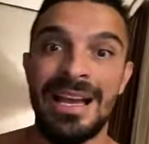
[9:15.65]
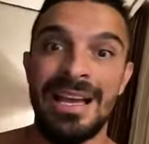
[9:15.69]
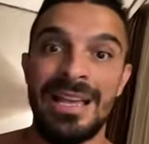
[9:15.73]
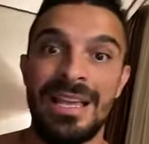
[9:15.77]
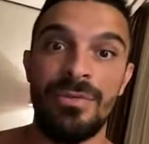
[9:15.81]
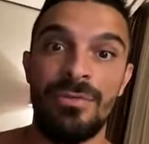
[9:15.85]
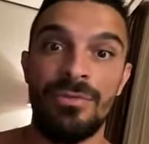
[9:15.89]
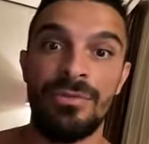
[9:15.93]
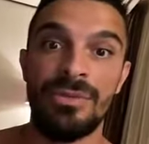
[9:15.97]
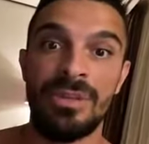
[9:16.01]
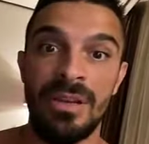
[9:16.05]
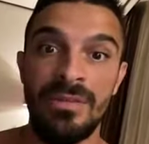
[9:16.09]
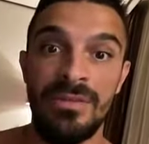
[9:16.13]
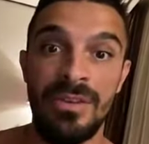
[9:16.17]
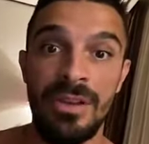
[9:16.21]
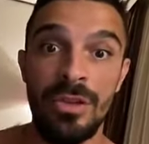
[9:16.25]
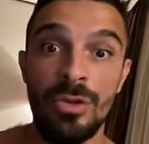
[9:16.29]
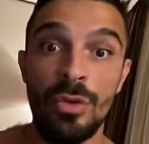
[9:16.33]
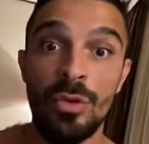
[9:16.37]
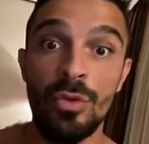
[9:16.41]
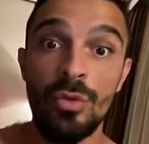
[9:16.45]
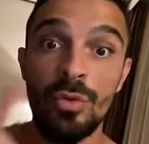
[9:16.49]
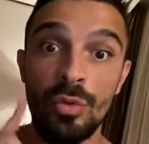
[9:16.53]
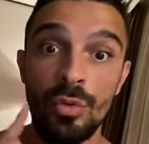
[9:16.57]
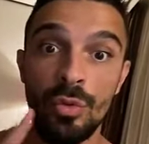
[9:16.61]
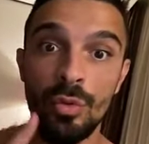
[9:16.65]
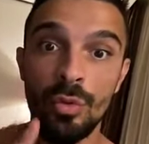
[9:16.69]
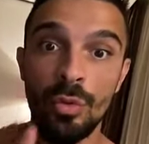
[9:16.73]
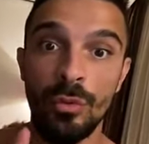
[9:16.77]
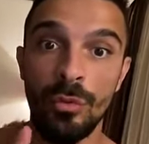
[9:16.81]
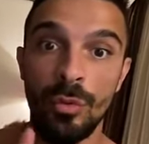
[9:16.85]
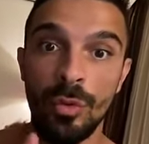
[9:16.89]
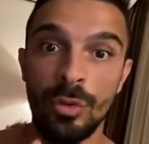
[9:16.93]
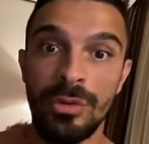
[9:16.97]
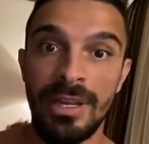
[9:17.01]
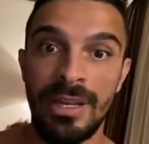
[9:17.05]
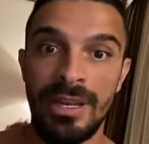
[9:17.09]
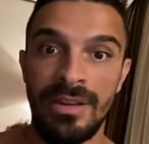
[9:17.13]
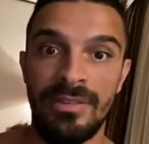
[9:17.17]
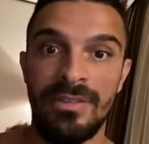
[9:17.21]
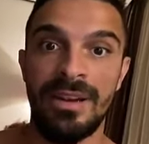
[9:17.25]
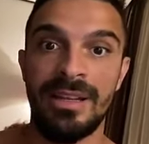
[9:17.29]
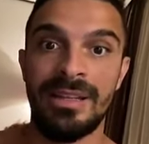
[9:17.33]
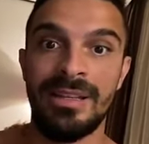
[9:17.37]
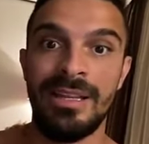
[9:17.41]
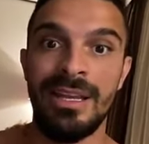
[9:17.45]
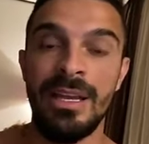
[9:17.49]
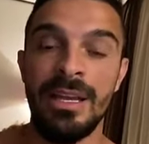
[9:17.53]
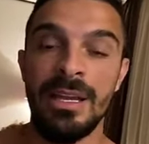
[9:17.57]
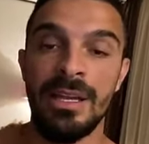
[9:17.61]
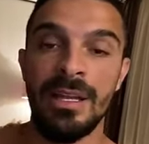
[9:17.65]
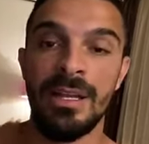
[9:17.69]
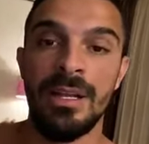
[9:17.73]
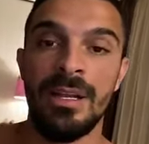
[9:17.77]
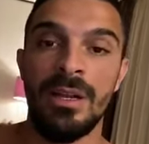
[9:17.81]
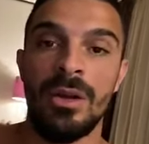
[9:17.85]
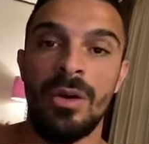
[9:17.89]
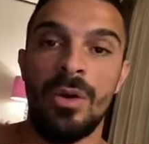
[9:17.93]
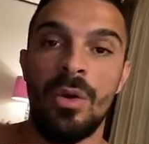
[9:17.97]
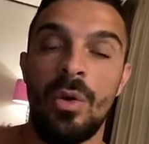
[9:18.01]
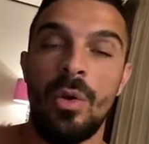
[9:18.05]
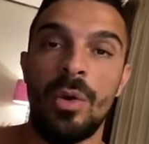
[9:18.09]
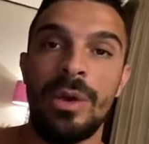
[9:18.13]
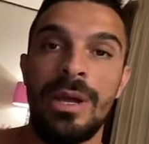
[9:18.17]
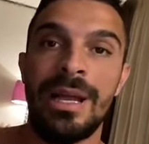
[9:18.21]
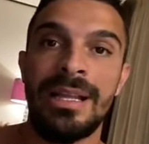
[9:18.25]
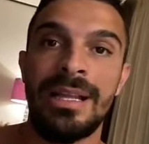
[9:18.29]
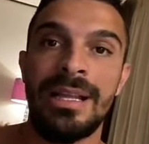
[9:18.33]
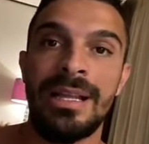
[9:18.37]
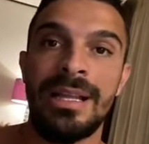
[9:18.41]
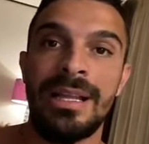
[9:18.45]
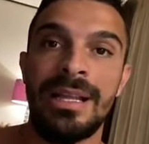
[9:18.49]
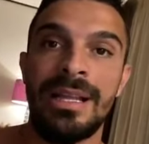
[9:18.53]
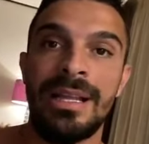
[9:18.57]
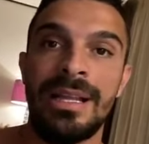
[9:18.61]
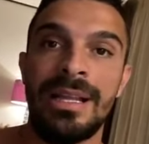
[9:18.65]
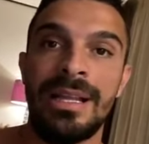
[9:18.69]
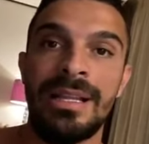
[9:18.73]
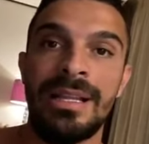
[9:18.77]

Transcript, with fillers: et vous avez une nouveauté les fratés. Regardez ça,